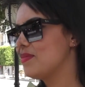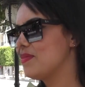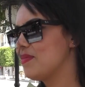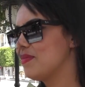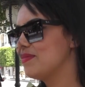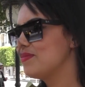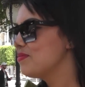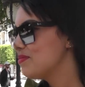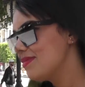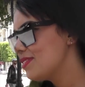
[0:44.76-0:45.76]
بيناتكم
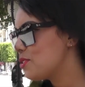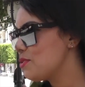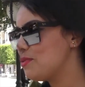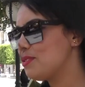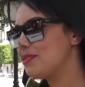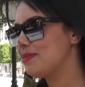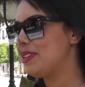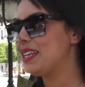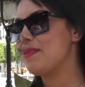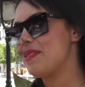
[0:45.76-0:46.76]
شوفوا
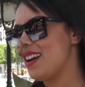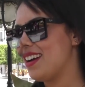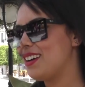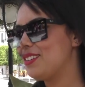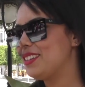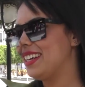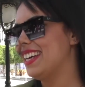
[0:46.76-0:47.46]
بالك امراه هو